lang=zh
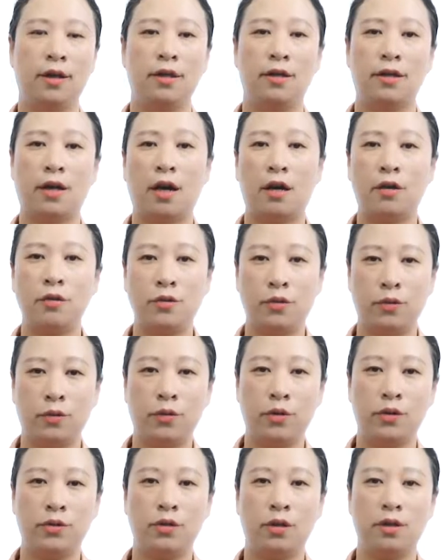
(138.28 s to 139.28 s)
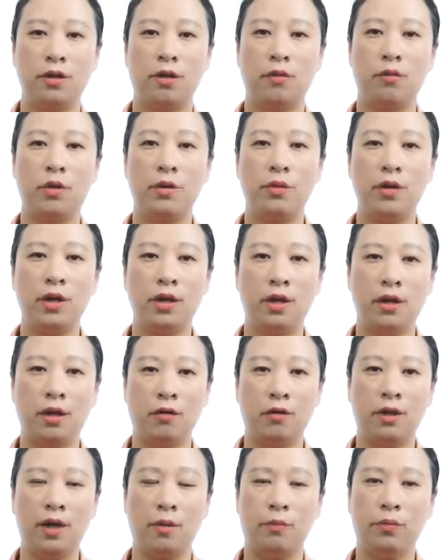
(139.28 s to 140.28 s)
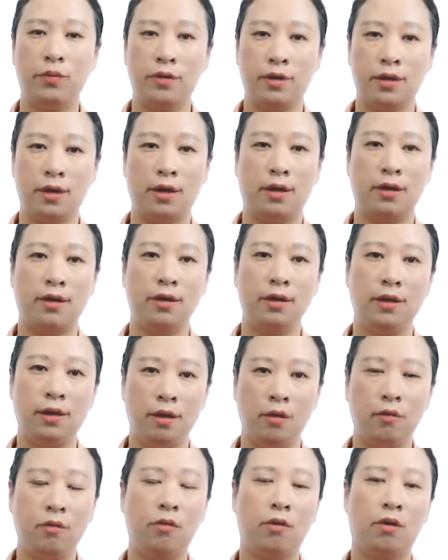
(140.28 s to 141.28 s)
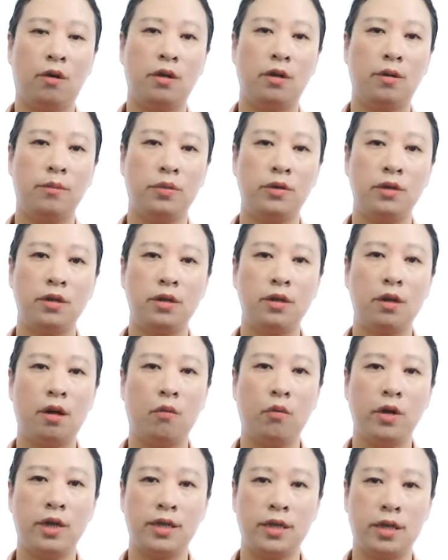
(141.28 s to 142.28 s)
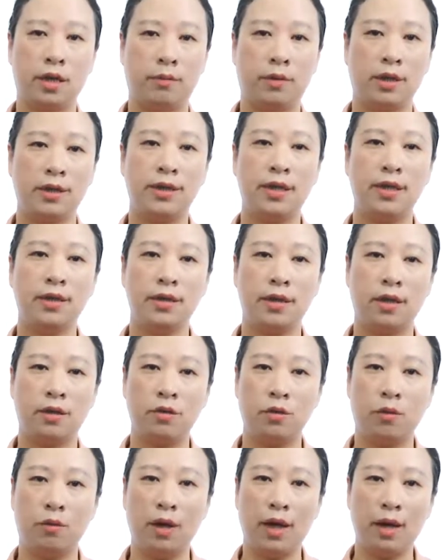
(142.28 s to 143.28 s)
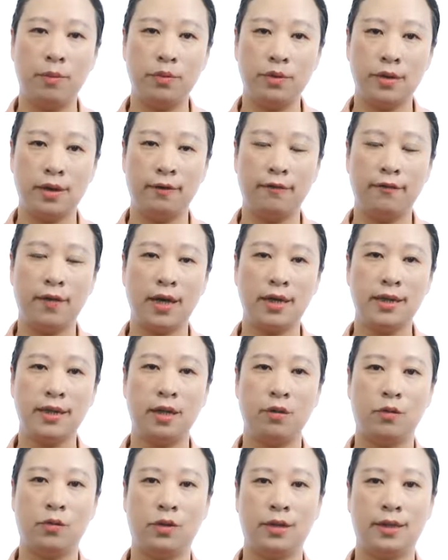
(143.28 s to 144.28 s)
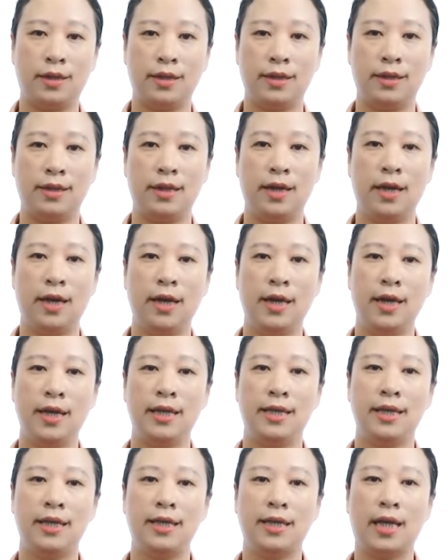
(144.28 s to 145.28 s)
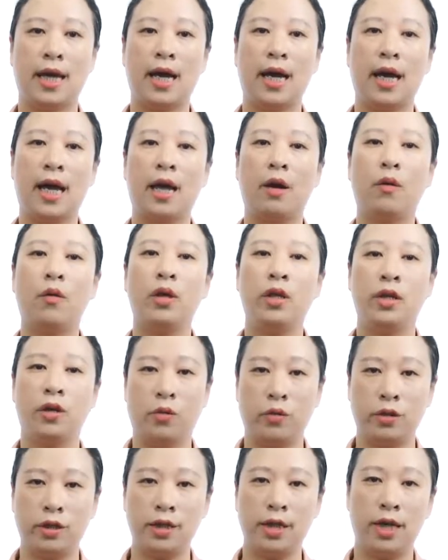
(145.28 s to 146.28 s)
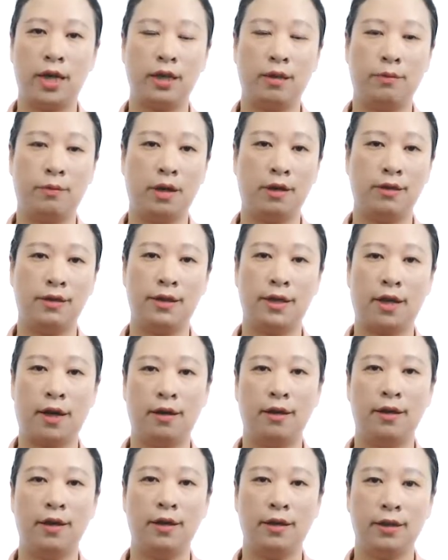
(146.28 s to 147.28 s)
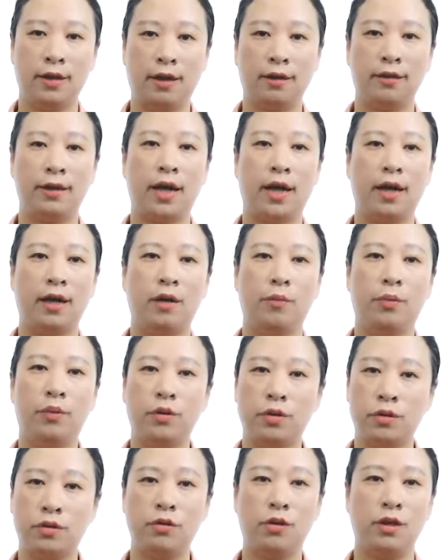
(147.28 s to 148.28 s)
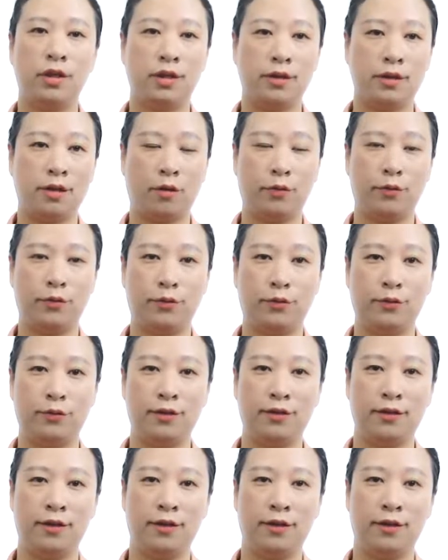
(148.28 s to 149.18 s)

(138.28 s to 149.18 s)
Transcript: 然而，总会觉得微微的有点不解和疑惑，不知道为什么先前从来不曾发现过自己竟然还会有这样的梦想、等待和破碎的角度，